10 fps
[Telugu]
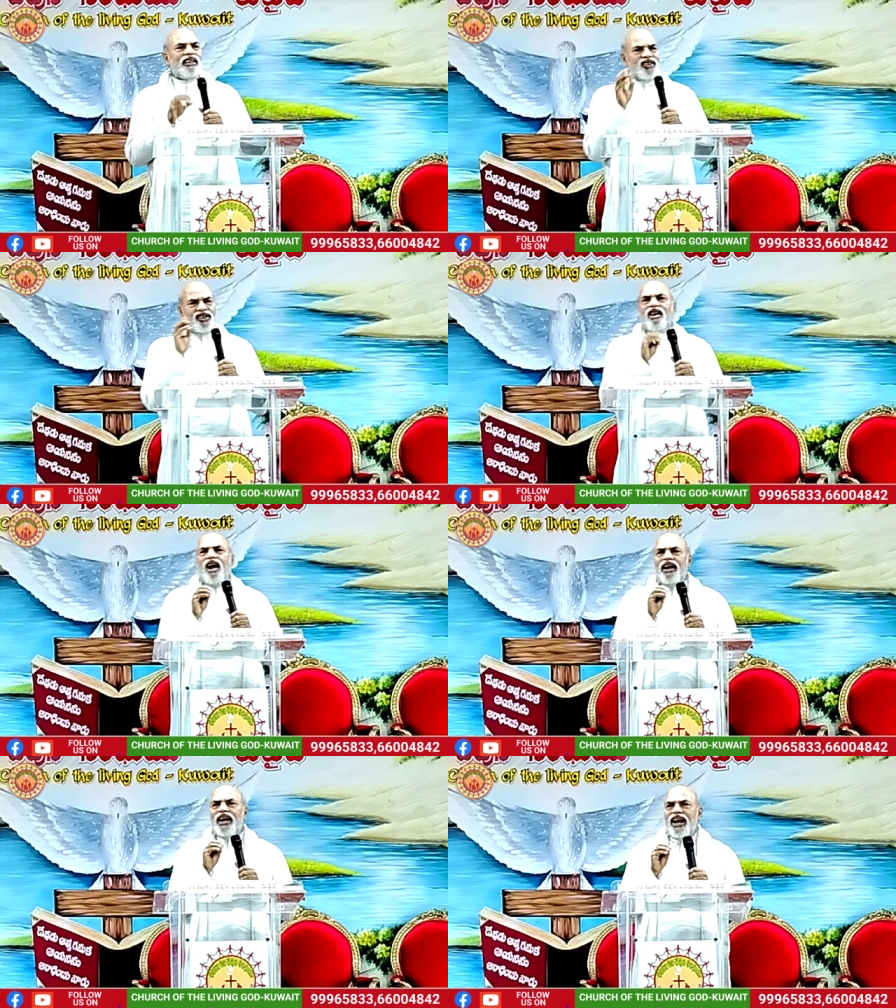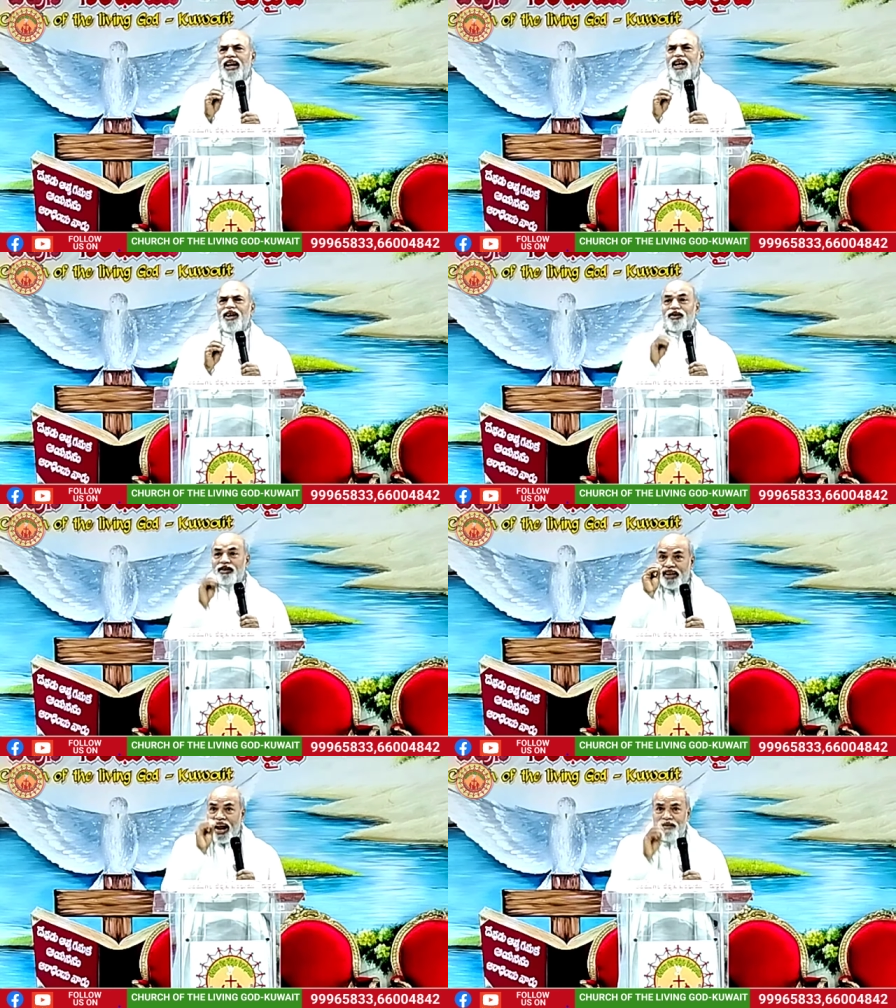ఇస్రాయలీలు
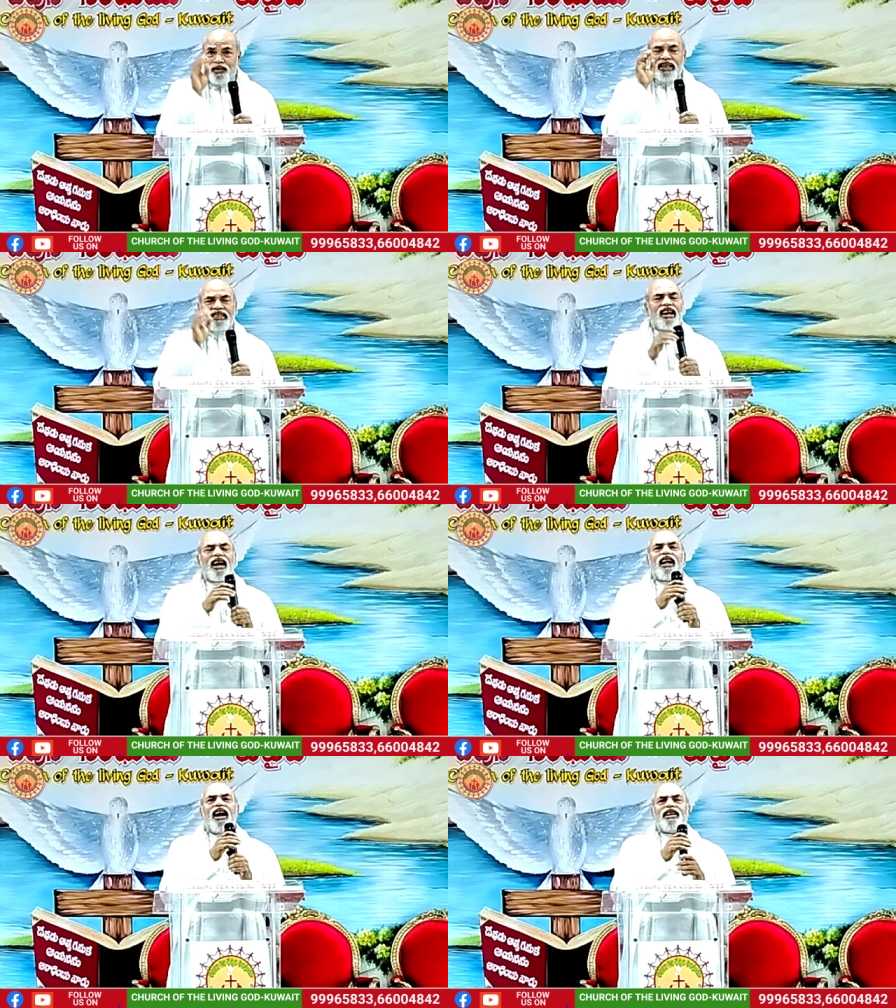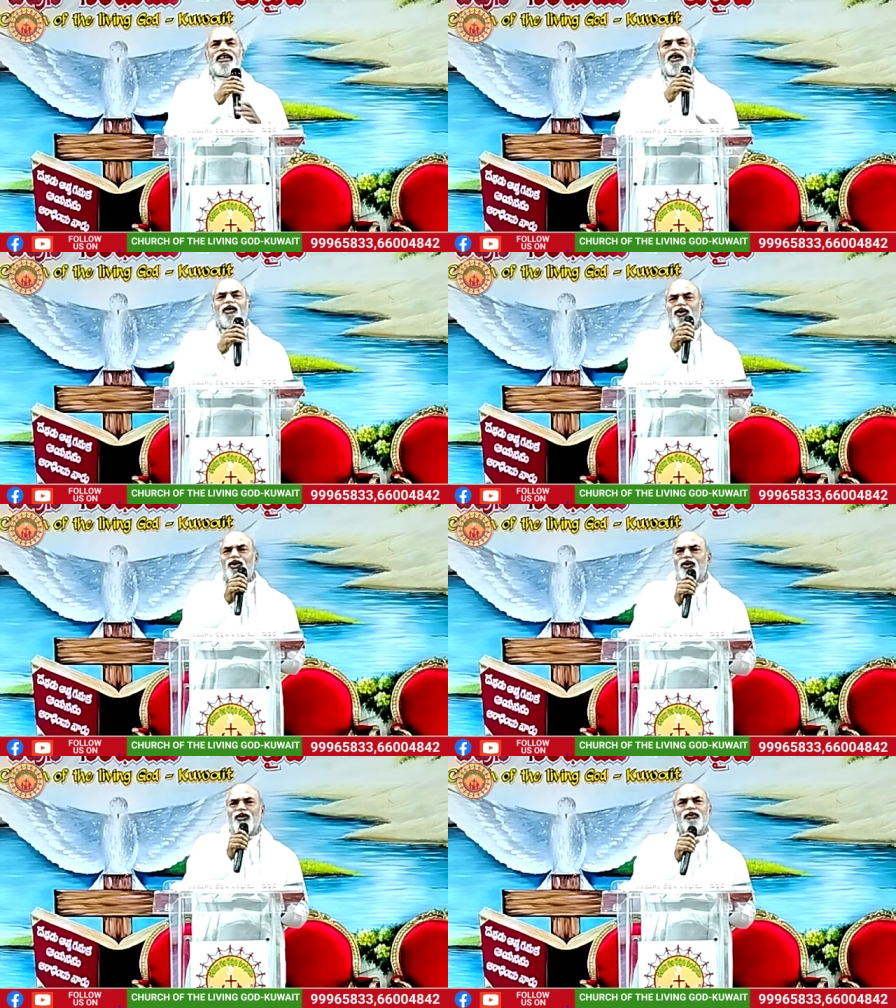దేవుని సంఘానికి
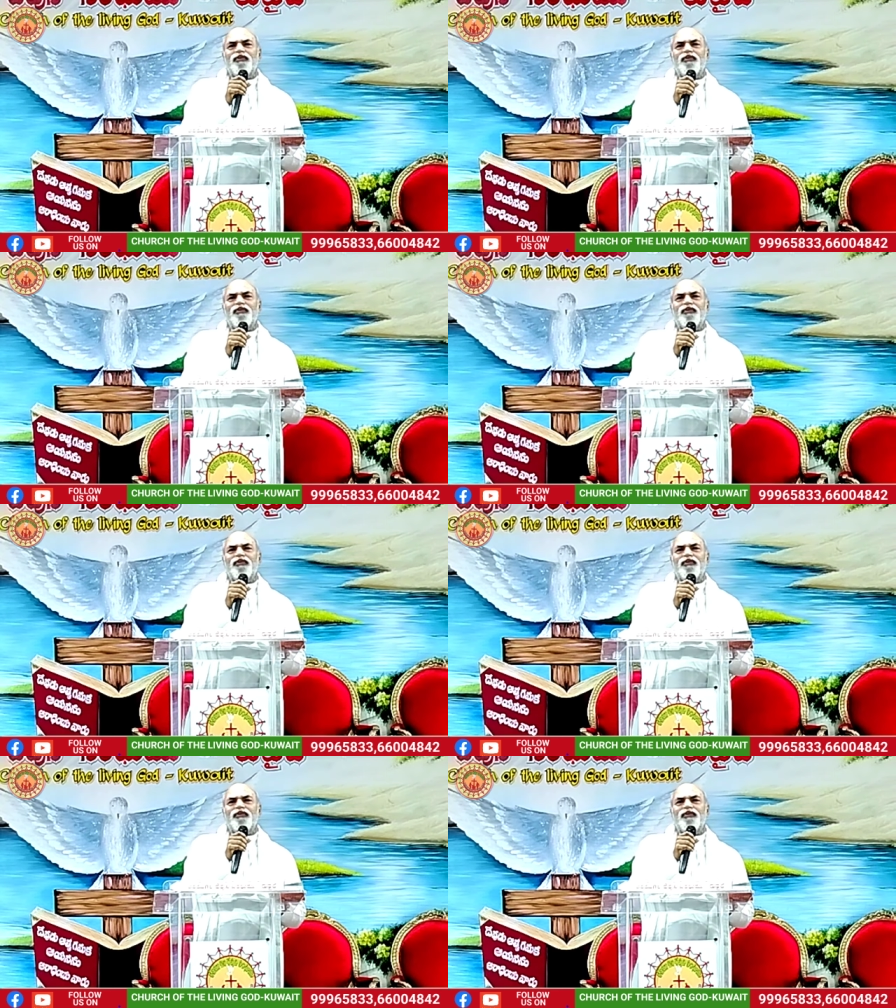గుర్తు